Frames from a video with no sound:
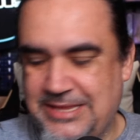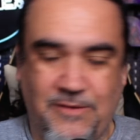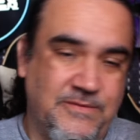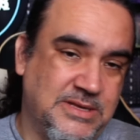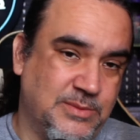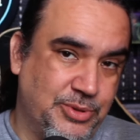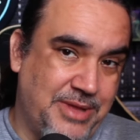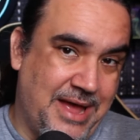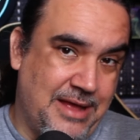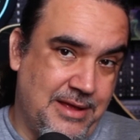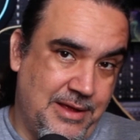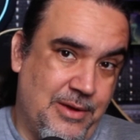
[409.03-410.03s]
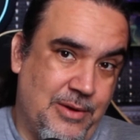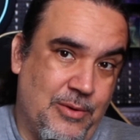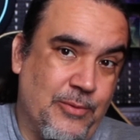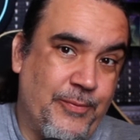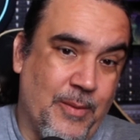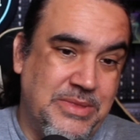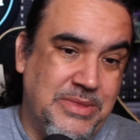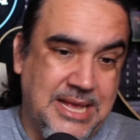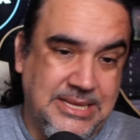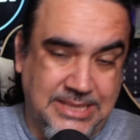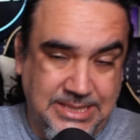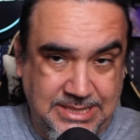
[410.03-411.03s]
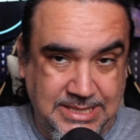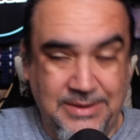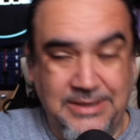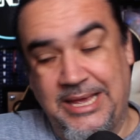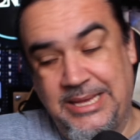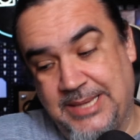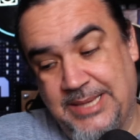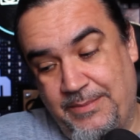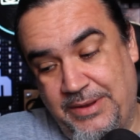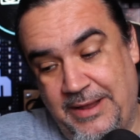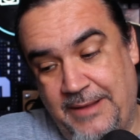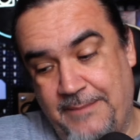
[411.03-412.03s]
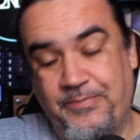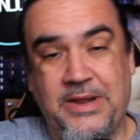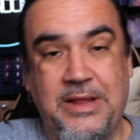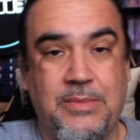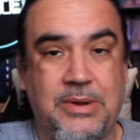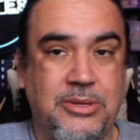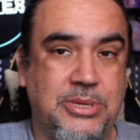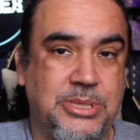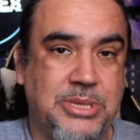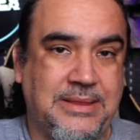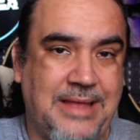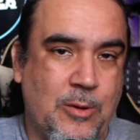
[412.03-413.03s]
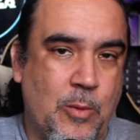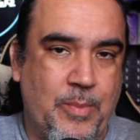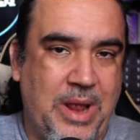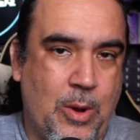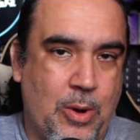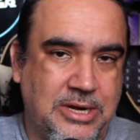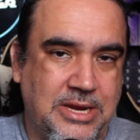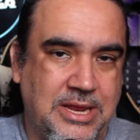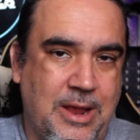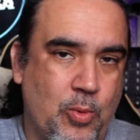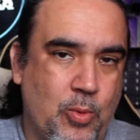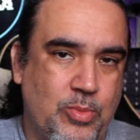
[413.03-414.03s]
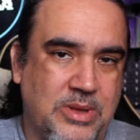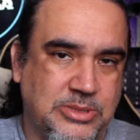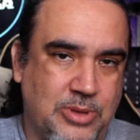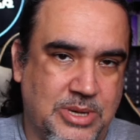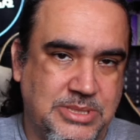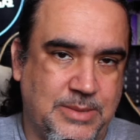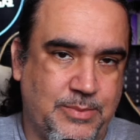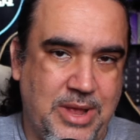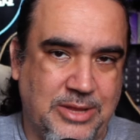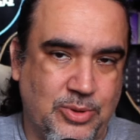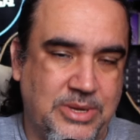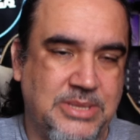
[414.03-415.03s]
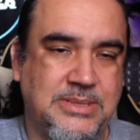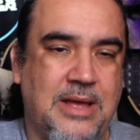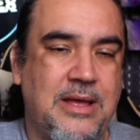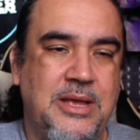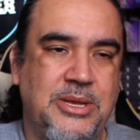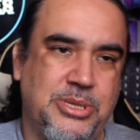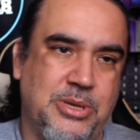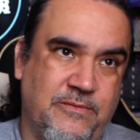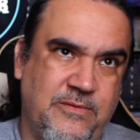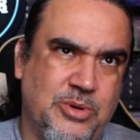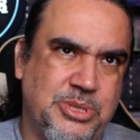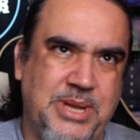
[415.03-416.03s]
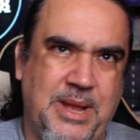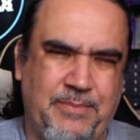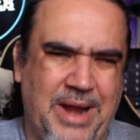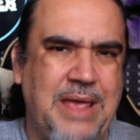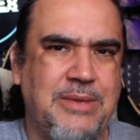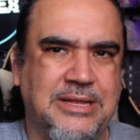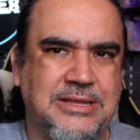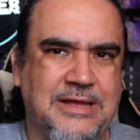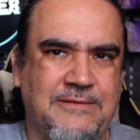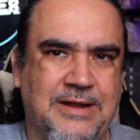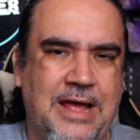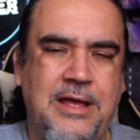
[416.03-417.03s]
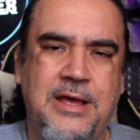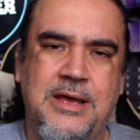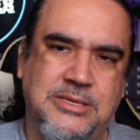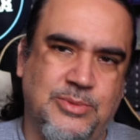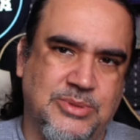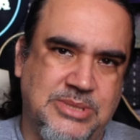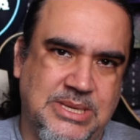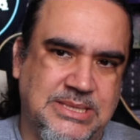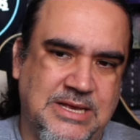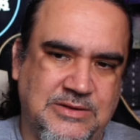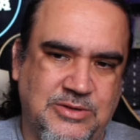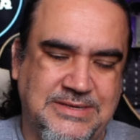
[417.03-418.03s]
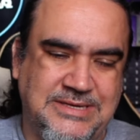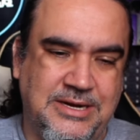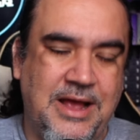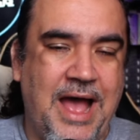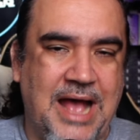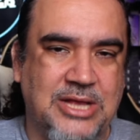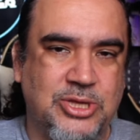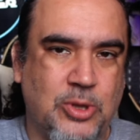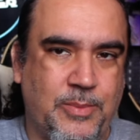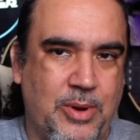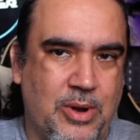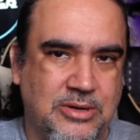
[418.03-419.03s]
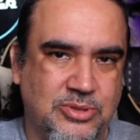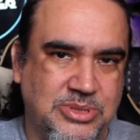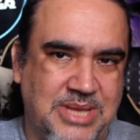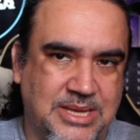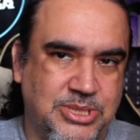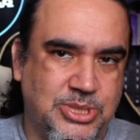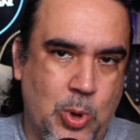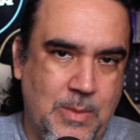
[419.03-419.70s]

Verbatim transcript: e talvez mudar o top 10 lá em cima, quem sabe, né? Lembrando que já tá com pré-order em algumas lojas apoiadoras, tá? Acho que eu vi hoje na Prime que tava lá. Se você quiser fazer a sua pré-order dos decks de